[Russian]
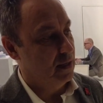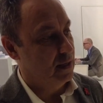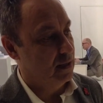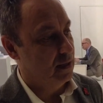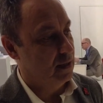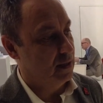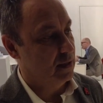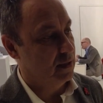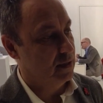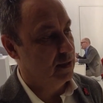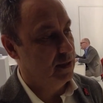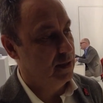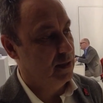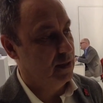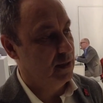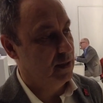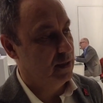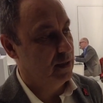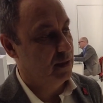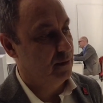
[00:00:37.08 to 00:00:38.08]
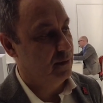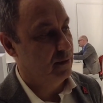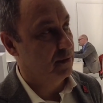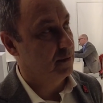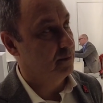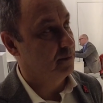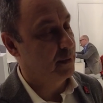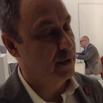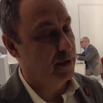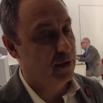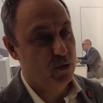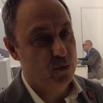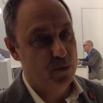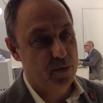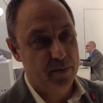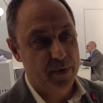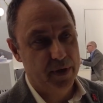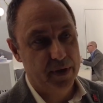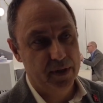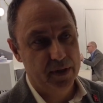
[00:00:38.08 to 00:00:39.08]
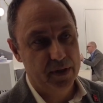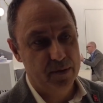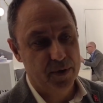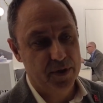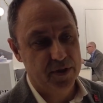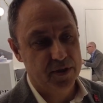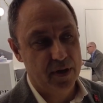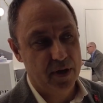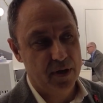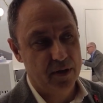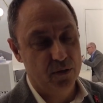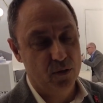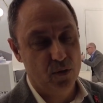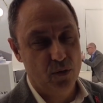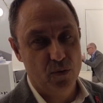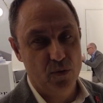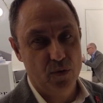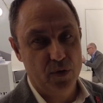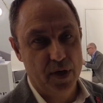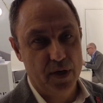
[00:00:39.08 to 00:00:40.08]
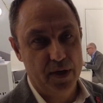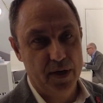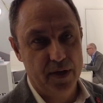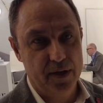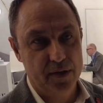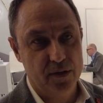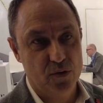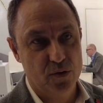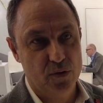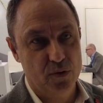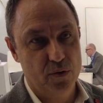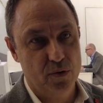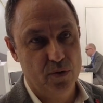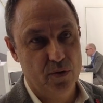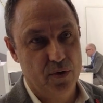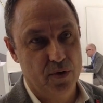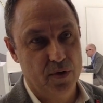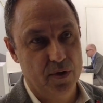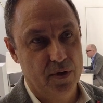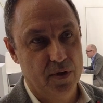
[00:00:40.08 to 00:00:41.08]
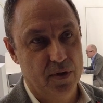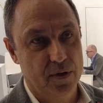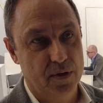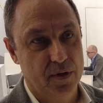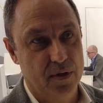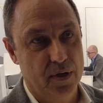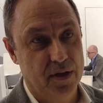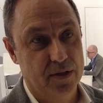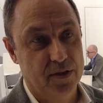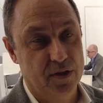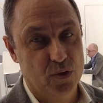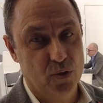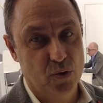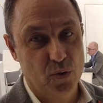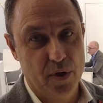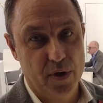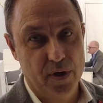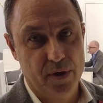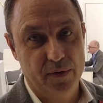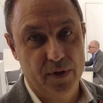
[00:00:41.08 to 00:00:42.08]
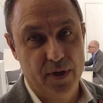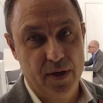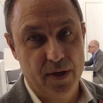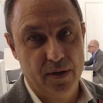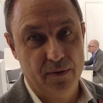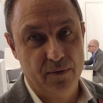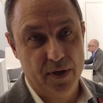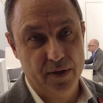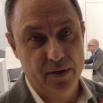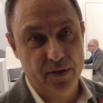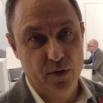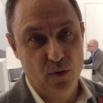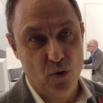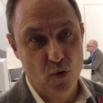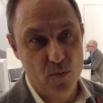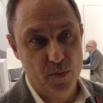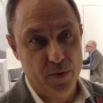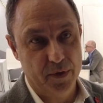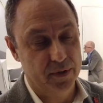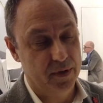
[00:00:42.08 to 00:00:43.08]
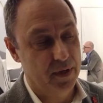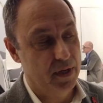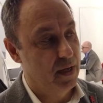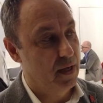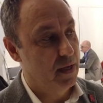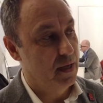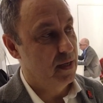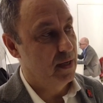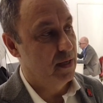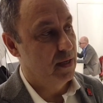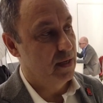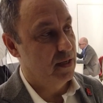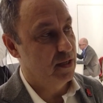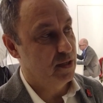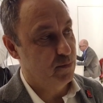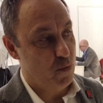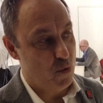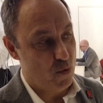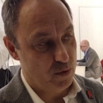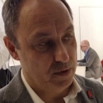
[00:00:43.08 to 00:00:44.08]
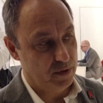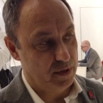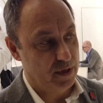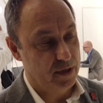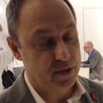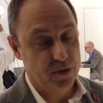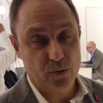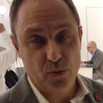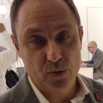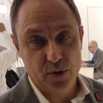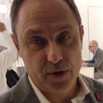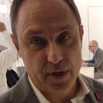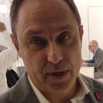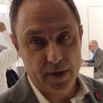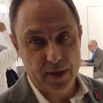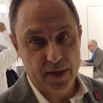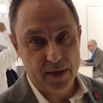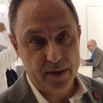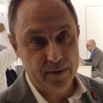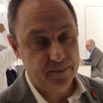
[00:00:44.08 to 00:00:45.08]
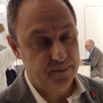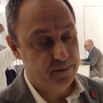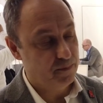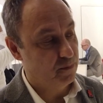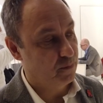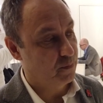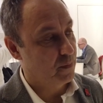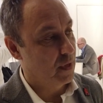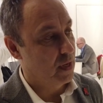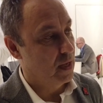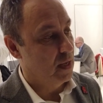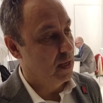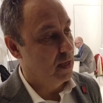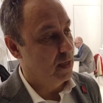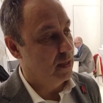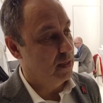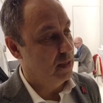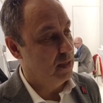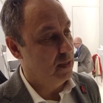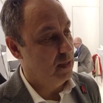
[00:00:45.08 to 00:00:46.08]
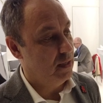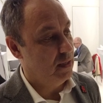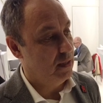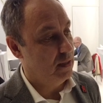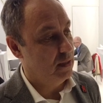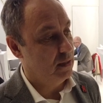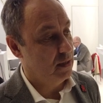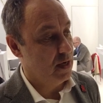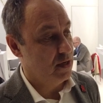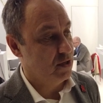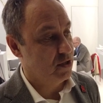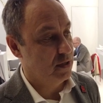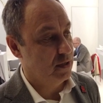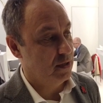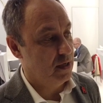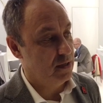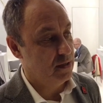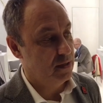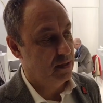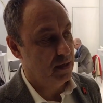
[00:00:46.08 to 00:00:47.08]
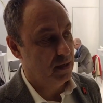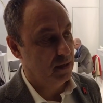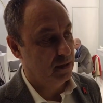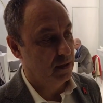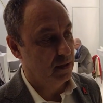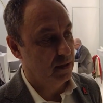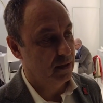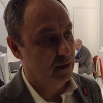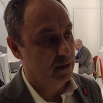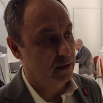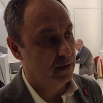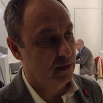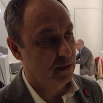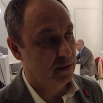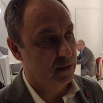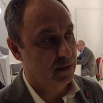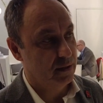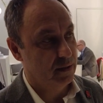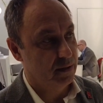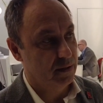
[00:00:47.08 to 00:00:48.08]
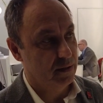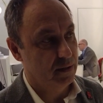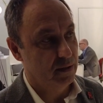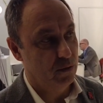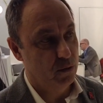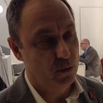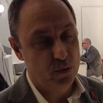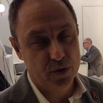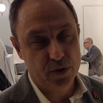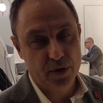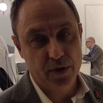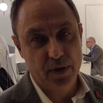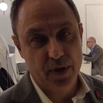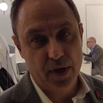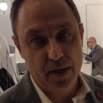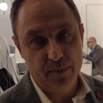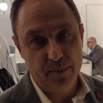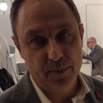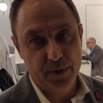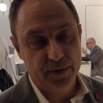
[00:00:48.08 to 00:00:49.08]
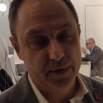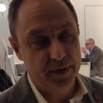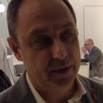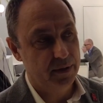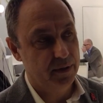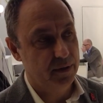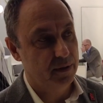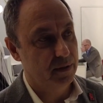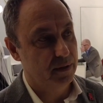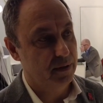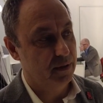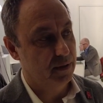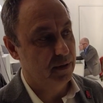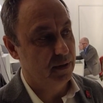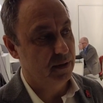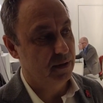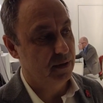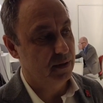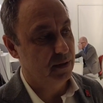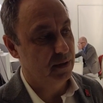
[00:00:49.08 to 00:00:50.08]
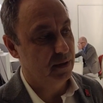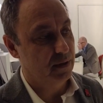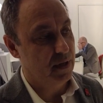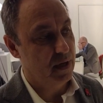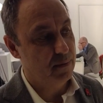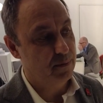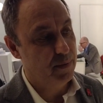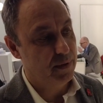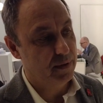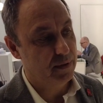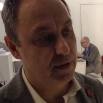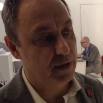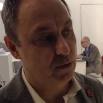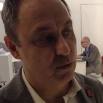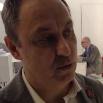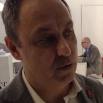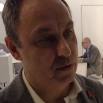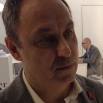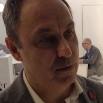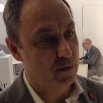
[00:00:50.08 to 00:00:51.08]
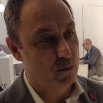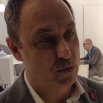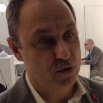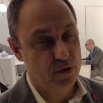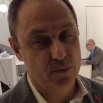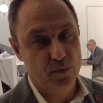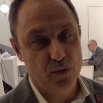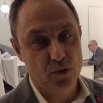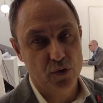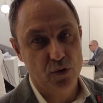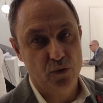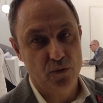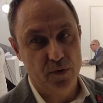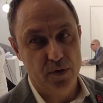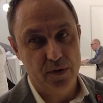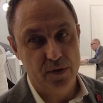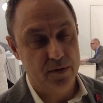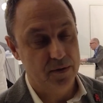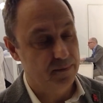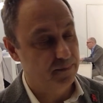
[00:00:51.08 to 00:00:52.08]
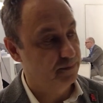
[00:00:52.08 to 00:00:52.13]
Э, где эм, Паралюна Марина представила новую коллекцию э, аксессуаров для ванных комнат, исполненных из хрусталя. И также есть некоторые э, люстры, лампады, лампы, которые мы можем тоже увидеть.